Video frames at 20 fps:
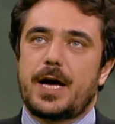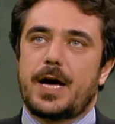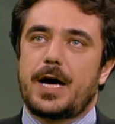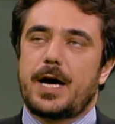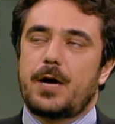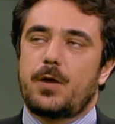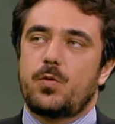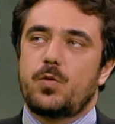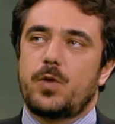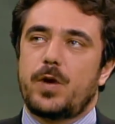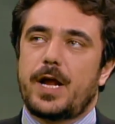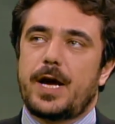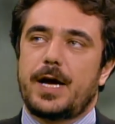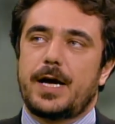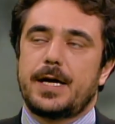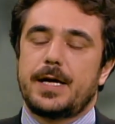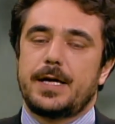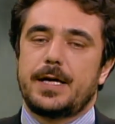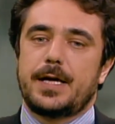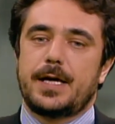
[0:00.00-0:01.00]
a,
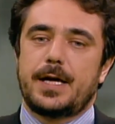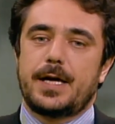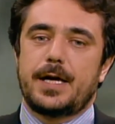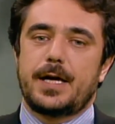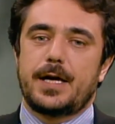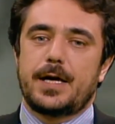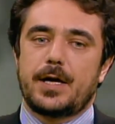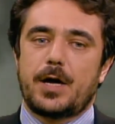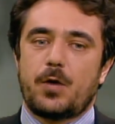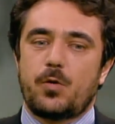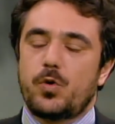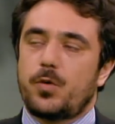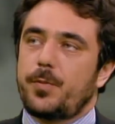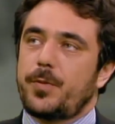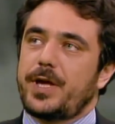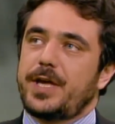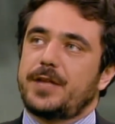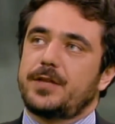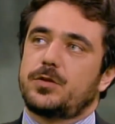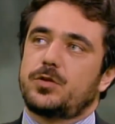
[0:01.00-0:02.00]
una, eh, a, un
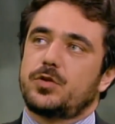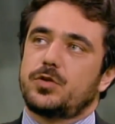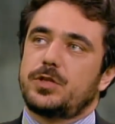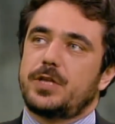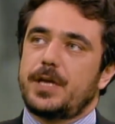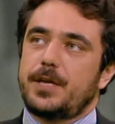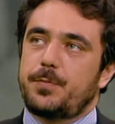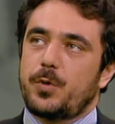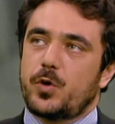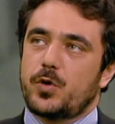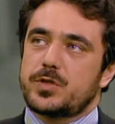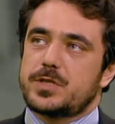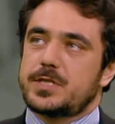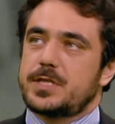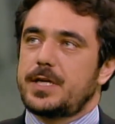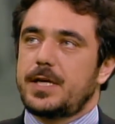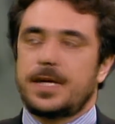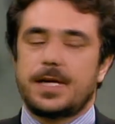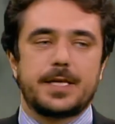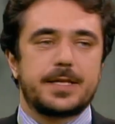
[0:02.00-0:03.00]
aumento dei
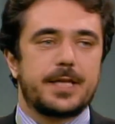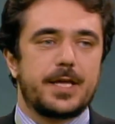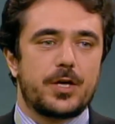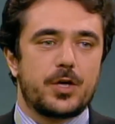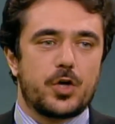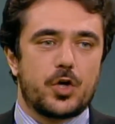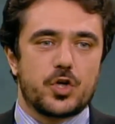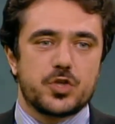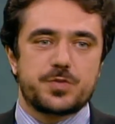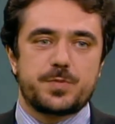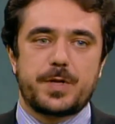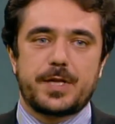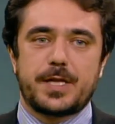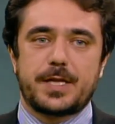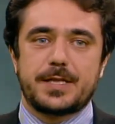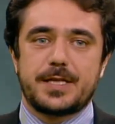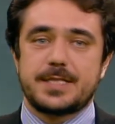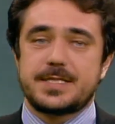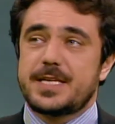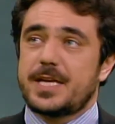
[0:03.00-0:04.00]
posti in dei ospiti,
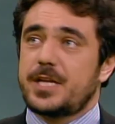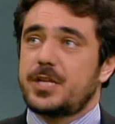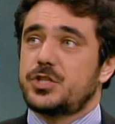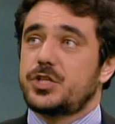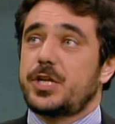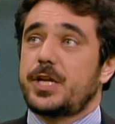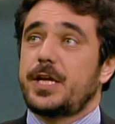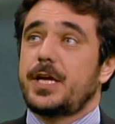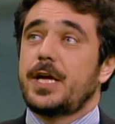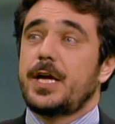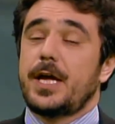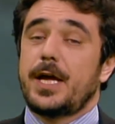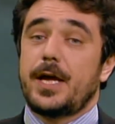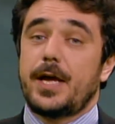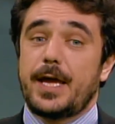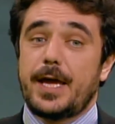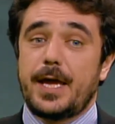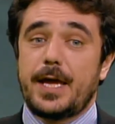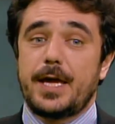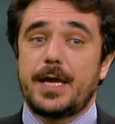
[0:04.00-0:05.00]
in dei surgery
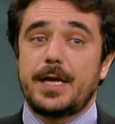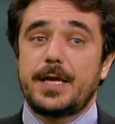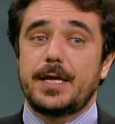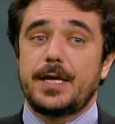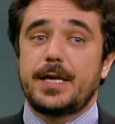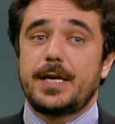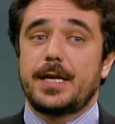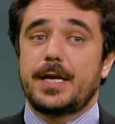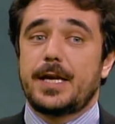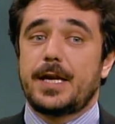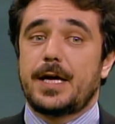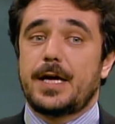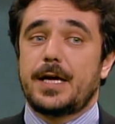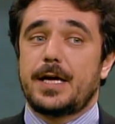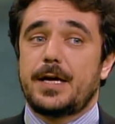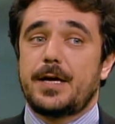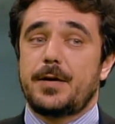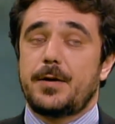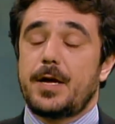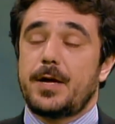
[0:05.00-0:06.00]
e, in,
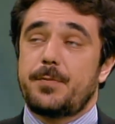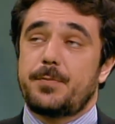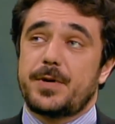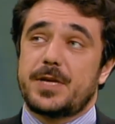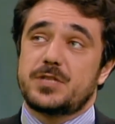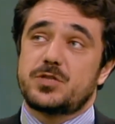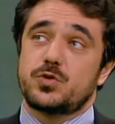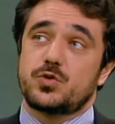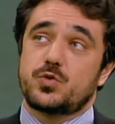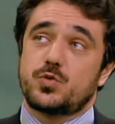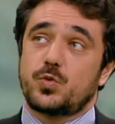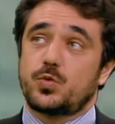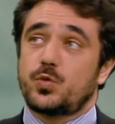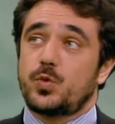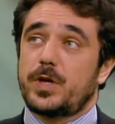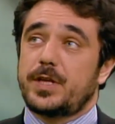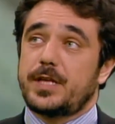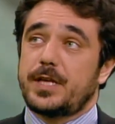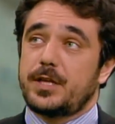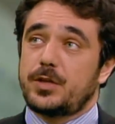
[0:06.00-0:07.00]
eh, e, presso
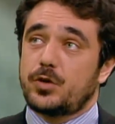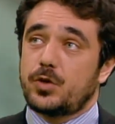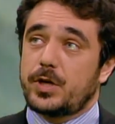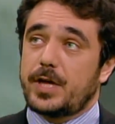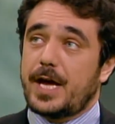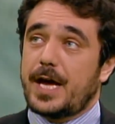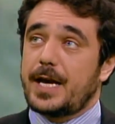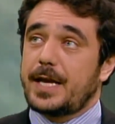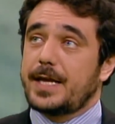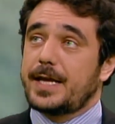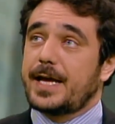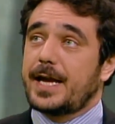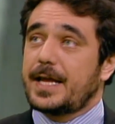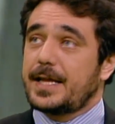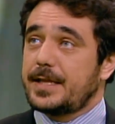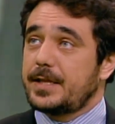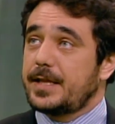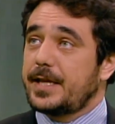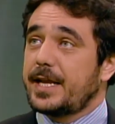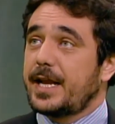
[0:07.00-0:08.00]
strutture territoriali in
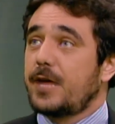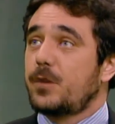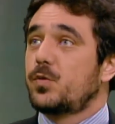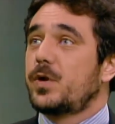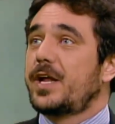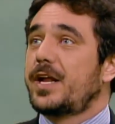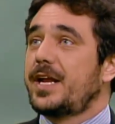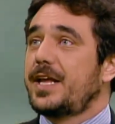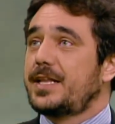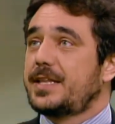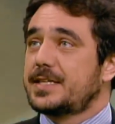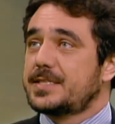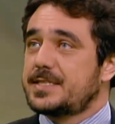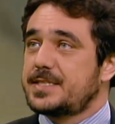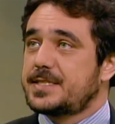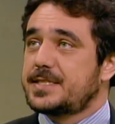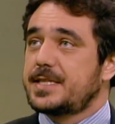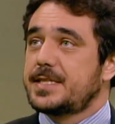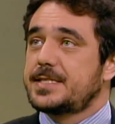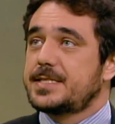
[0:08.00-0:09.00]
grado di creare una rete
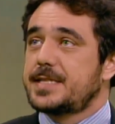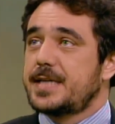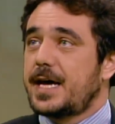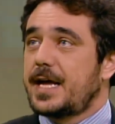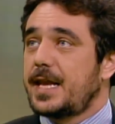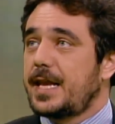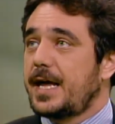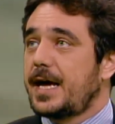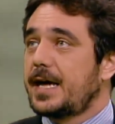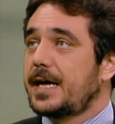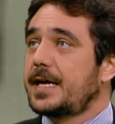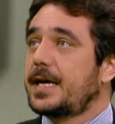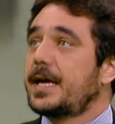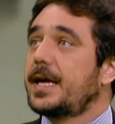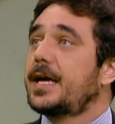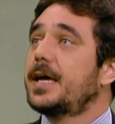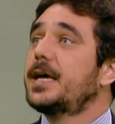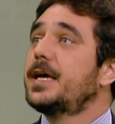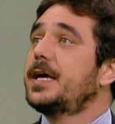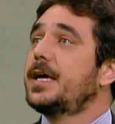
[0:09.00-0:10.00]
assistenziale
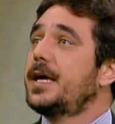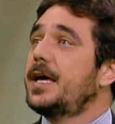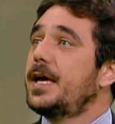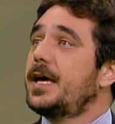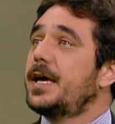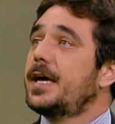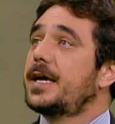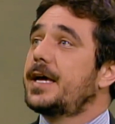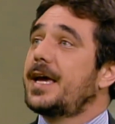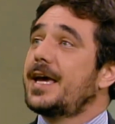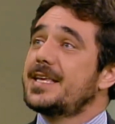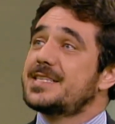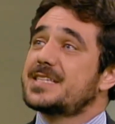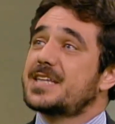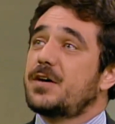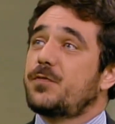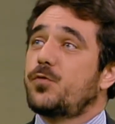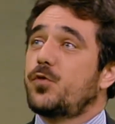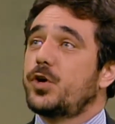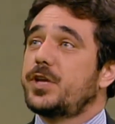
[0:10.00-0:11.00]
anche eh, che
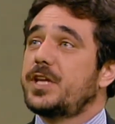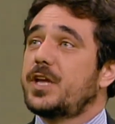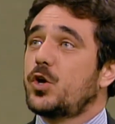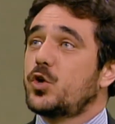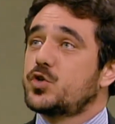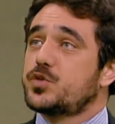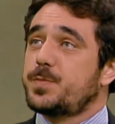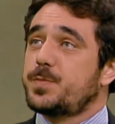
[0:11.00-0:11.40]
Insomma, esca fuori dall'ospedale. Una